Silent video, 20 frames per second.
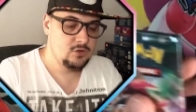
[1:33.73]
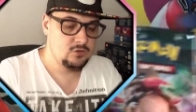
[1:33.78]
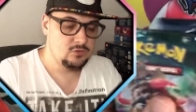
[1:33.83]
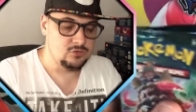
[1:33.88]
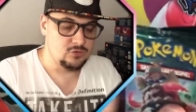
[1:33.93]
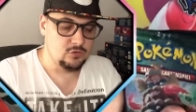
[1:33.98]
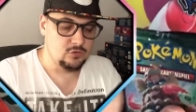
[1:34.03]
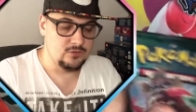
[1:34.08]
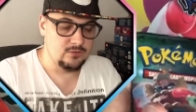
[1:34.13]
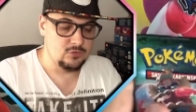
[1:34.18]

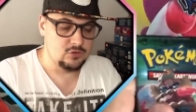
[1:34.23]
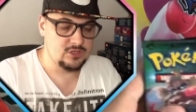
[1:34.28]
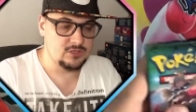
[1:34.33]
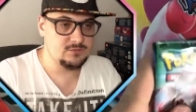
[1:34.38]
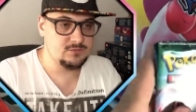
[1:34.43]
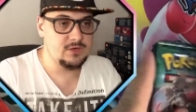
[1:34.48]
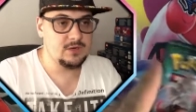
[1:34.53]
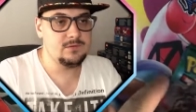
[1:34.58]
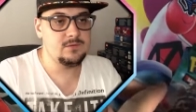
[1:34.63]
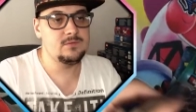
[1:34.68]
So, wir mischen das
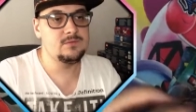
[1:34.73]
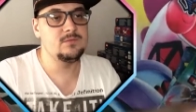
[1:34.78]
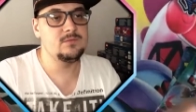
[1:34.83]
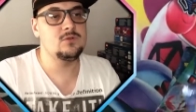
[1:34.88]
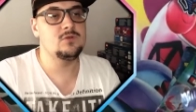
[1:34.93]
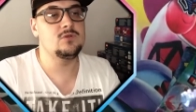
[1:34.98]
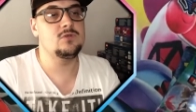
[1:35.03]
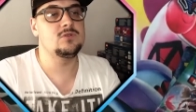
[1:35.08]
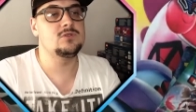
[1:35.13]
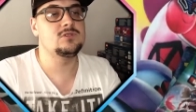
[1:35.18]
mal.
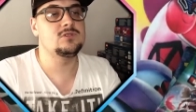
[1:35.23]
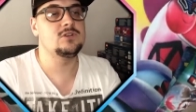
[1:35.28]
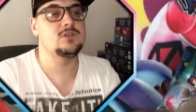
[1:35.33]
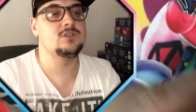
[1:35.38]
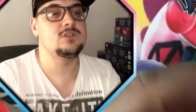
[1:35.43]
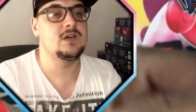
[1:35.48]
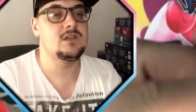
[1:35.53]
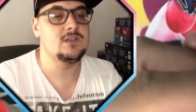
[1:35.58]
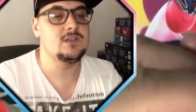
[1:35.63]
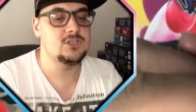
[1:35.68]
Und
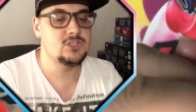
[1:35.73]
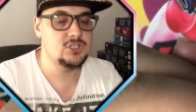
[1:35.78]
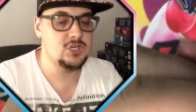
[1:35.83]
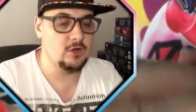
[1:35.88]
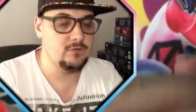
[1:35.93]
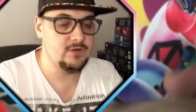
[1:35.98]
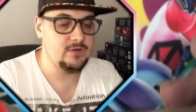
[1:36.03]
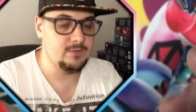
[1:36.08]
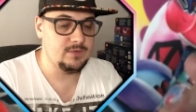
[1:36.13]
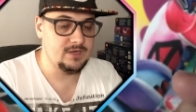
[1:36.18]
dann
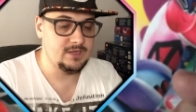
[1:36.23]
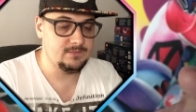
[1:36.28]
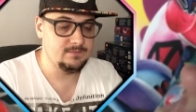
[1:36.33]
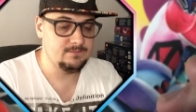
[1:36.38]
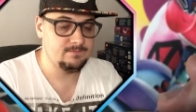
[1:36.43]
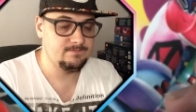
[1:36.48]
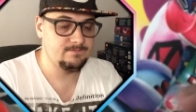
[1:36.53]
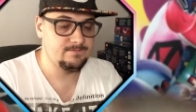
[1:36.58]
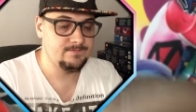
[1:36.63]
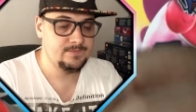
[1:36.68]
schauen wir mal.
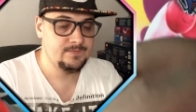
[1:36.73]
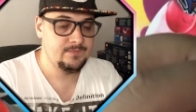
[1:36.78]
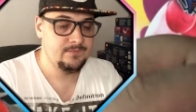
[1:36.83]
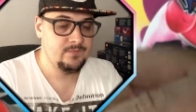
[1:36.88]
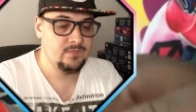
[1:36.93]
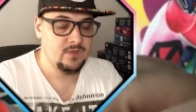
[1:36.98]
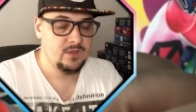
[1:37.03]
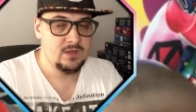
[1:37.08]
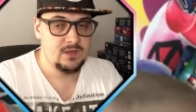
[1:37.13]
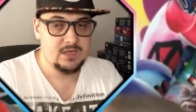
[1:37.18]

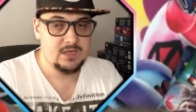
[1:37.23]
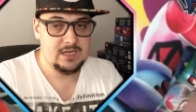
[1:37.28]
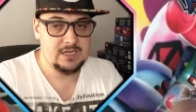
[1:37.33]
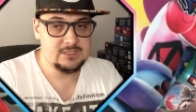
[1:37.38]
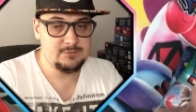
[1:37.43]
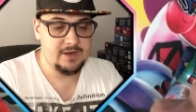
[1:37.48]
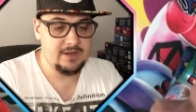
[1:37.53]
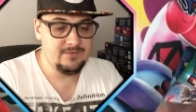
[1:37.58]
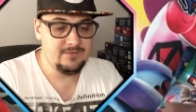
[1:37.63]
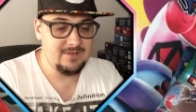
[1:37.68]

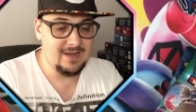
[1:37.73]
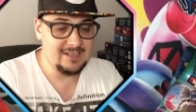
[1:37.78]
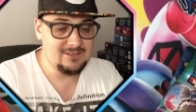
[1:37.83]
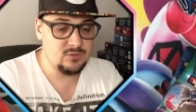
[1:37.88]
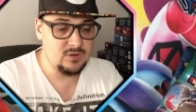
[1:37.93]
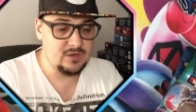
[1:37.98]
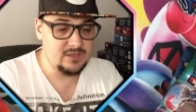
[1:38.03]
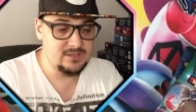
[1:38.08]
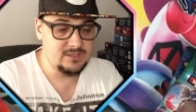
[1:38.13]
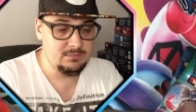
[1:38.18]
Also meine
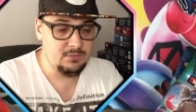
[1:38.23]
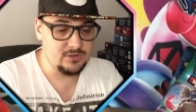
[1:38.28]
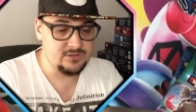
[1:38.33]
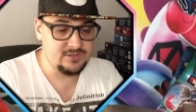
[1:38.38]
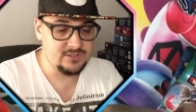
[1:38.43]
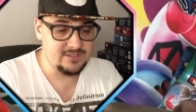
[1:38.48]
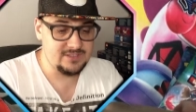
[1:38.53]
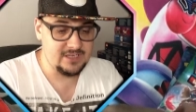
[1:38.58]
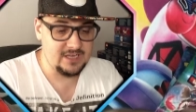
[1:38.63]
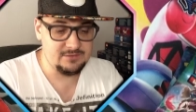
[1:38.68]
Erwartung an die Box
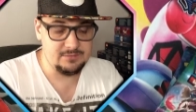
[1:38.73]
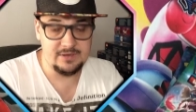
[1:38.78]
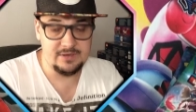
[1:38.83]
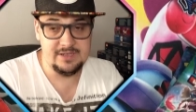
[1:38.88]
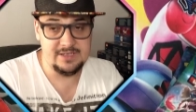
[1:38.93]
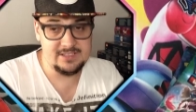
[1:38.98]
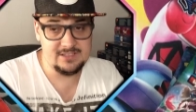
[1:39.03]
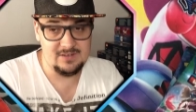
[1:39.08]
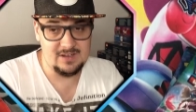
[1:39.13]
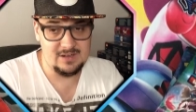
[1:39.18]
ist erstmal
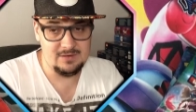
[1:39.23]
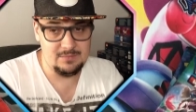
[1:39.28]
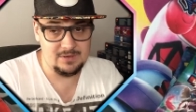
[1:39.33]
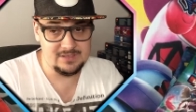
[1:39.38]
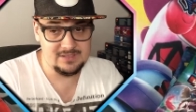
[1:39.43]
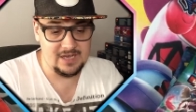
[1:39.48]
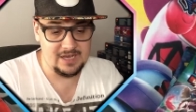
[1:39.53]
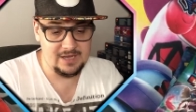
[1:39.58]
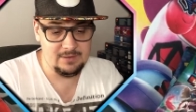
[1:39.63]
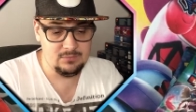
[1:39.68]
nichts, weil bei
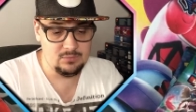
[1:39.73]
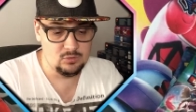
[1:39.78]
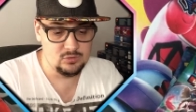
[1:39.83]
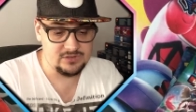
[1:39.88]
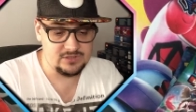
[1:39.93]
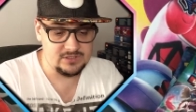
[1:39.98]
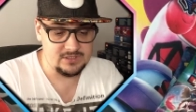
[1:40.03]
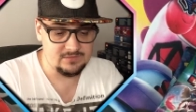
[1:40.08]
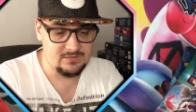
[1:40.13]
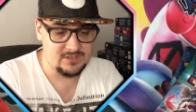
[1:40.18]
drei
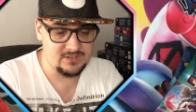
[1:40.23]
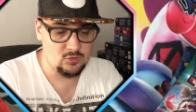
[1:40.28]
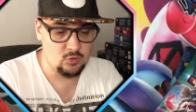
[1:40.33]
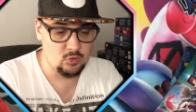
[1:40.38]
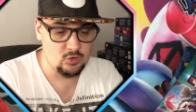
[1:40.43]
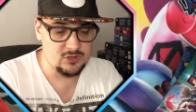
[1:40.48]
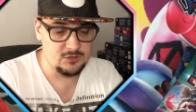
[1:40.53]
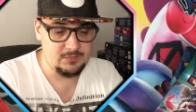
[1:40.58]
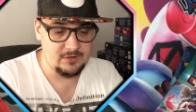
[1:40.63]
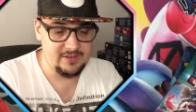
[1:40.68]
Boostern was
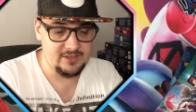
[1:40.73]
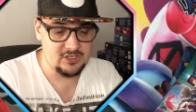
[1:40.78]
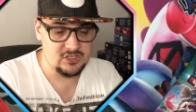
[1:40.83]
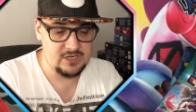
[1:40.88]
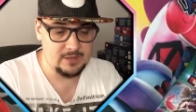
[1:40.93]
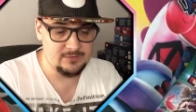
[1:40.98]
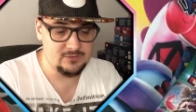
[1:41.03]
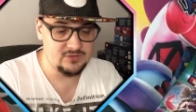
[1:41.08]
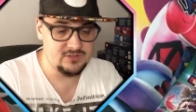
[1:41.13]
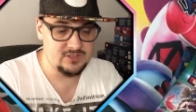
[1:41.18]
Gutes bei Weg des
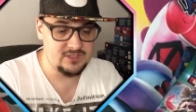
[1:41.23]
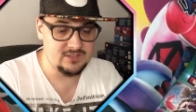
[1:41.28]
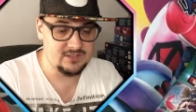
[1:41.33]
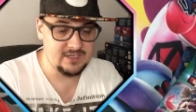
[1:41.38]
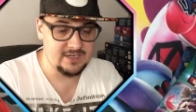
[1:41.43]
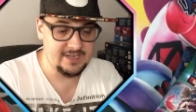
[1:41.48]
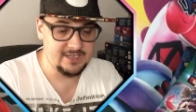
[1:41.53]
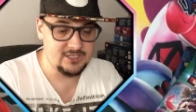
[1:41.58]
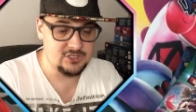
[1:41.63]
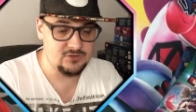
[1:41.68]
Champs zu ziehen ist
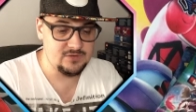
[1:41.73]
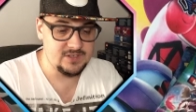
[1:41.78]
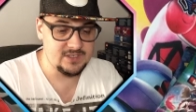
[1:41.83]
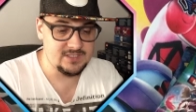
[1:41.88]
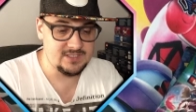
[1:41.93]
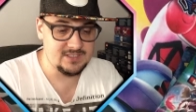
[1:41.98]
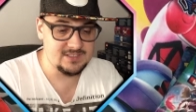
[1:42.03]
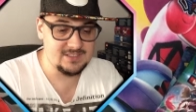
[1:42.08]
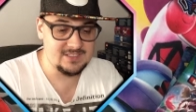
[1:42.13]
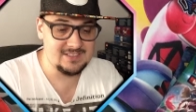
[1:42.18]
halt echt
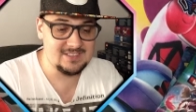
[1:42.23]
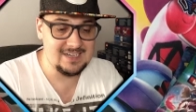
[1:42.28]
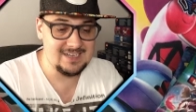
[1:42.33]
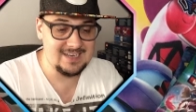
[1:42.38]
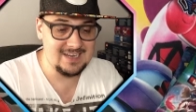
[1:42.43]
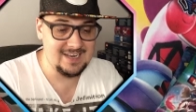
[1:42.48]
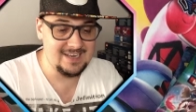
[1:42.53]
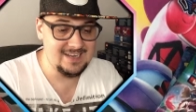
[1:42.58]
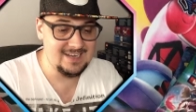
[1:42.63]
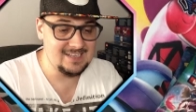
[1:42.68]
schwierig. Jetzt ist halt
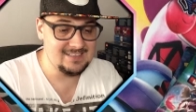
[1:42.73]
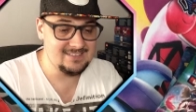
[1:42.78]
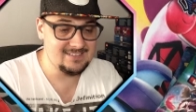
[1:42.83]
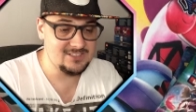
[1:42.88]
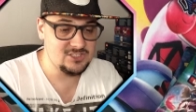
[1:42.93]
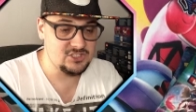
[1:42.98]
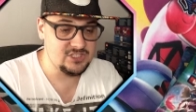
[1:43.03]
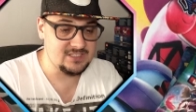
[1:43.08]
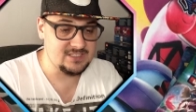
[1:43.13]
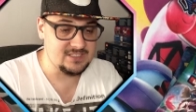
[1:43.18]
kein
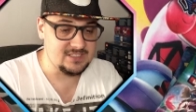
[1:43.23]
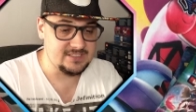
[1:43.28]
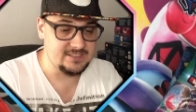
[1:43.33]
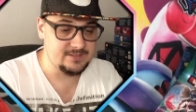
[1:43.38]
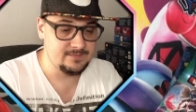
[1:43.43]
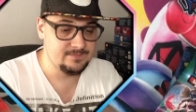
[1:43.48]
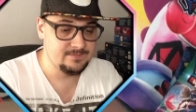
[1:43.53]
glänzendes Schicksal, ne?